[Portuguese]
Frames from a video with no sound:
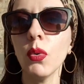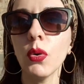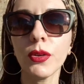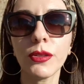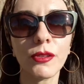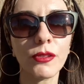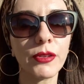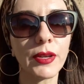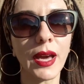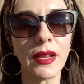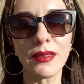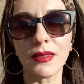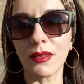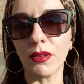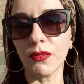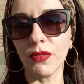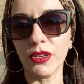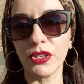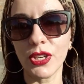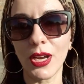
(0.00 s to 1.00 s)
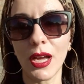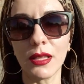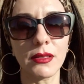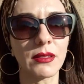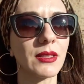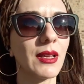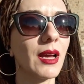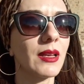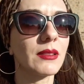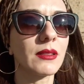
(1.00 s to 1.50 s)
muitos lugares estão
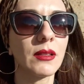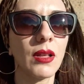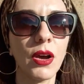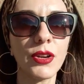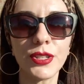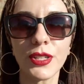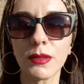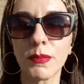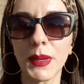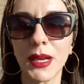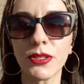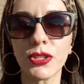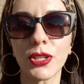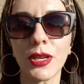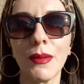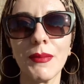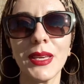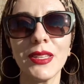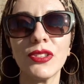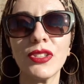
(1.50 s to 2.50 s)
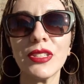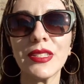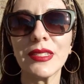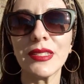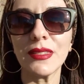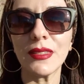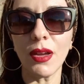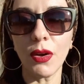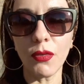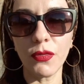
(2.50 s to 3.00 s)
fechados, as lojas praticamente
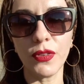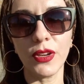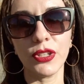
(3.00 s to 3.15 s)
estão